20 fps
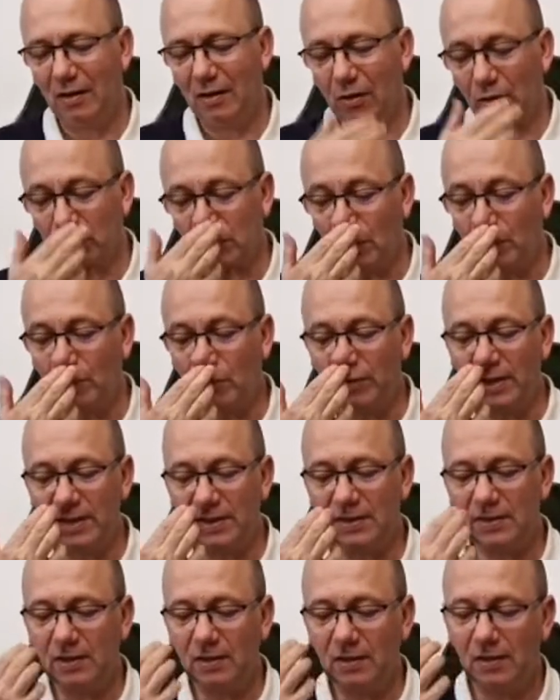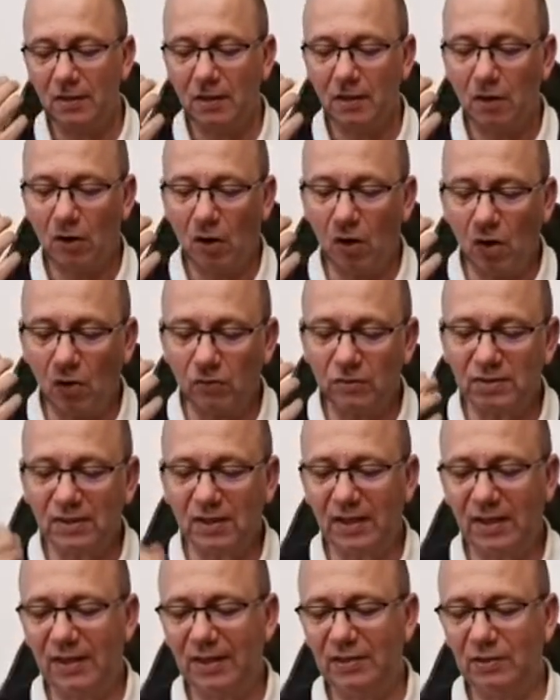Lorsque Moïse
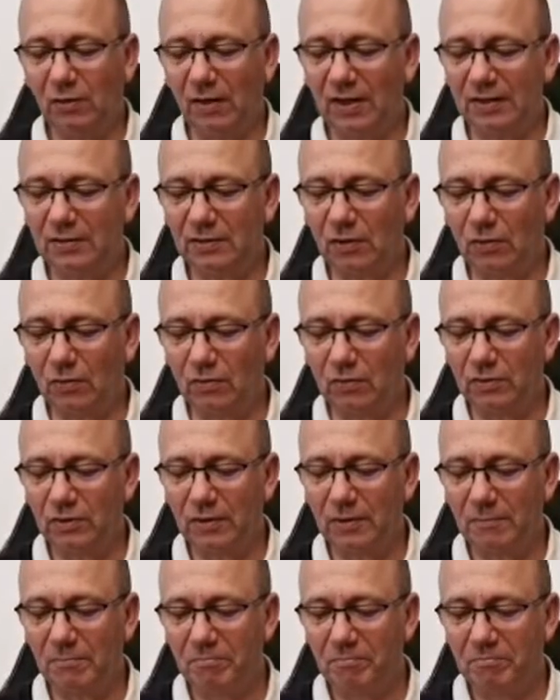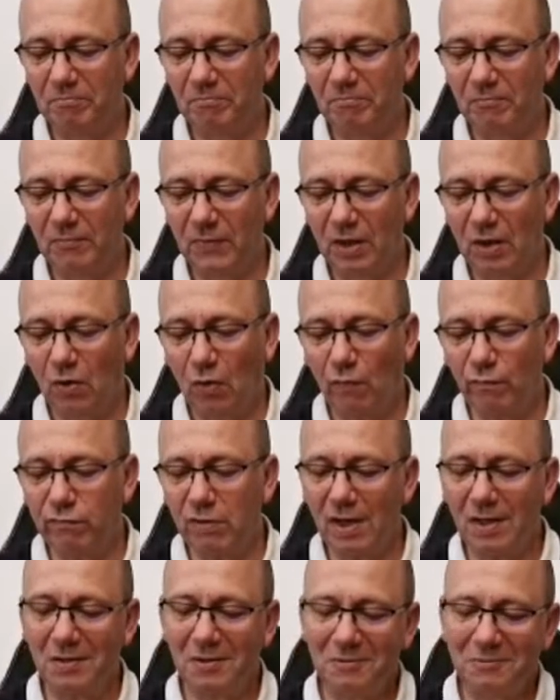entrait dans la tente, on
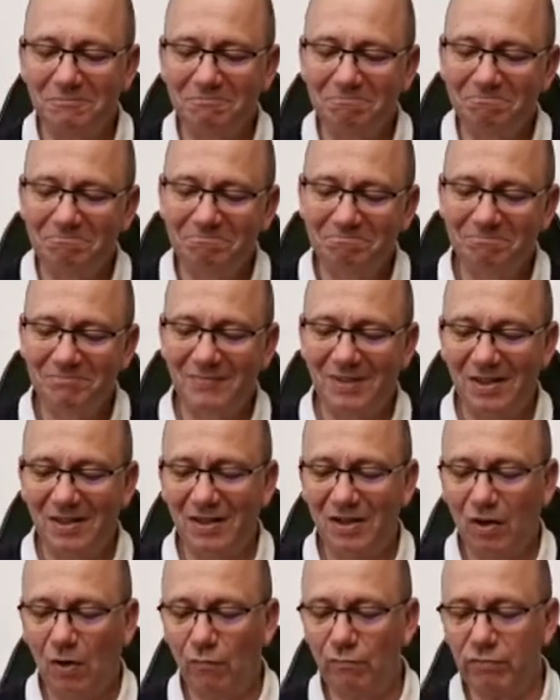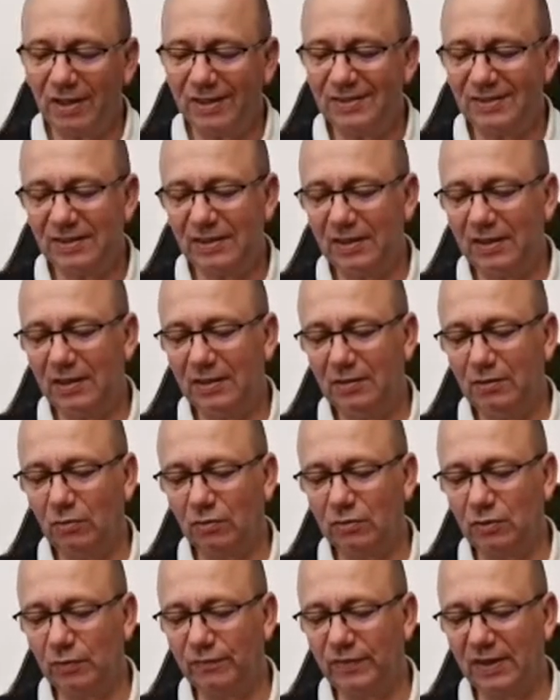voit, on voit ici dans
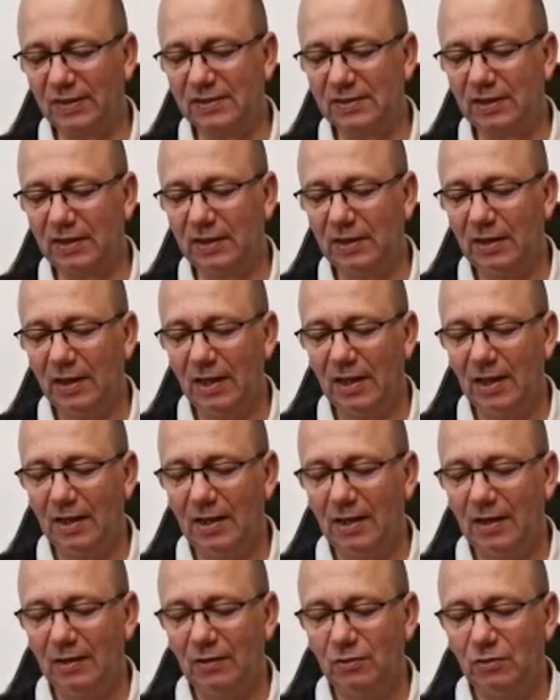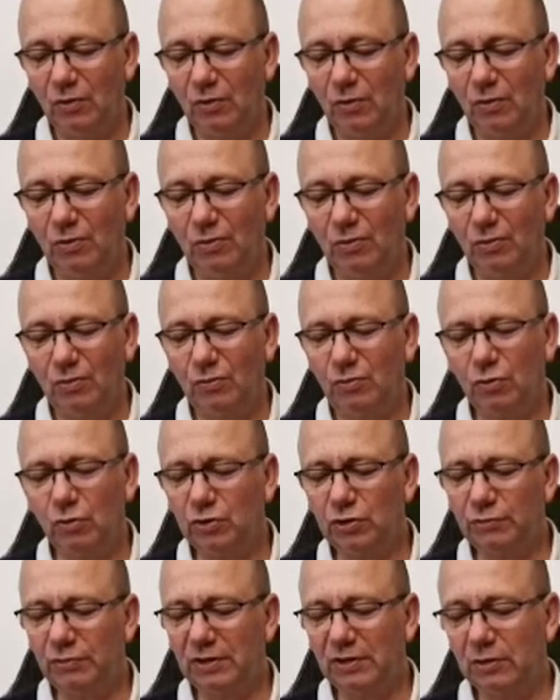ce verset tout
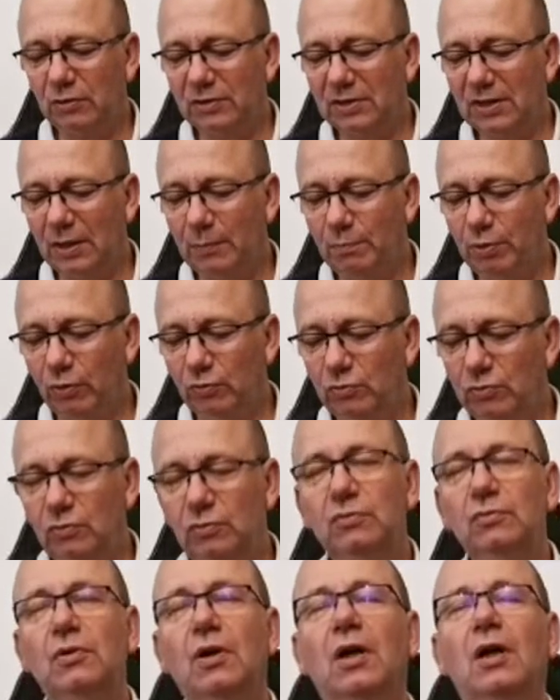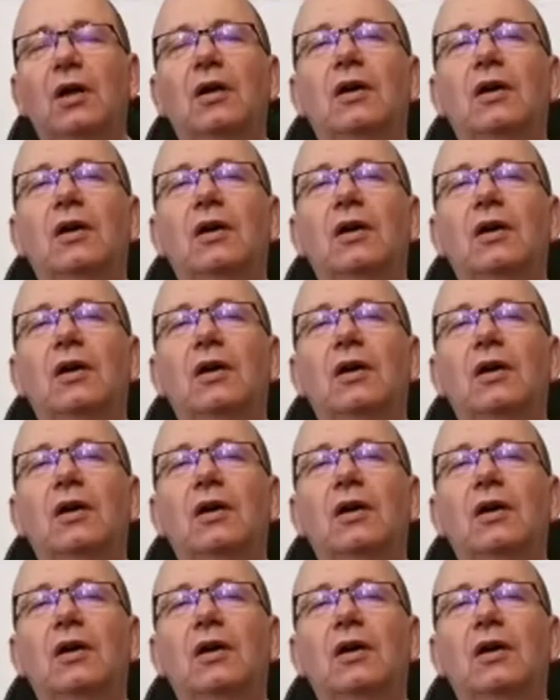de suite ce qui peut nous,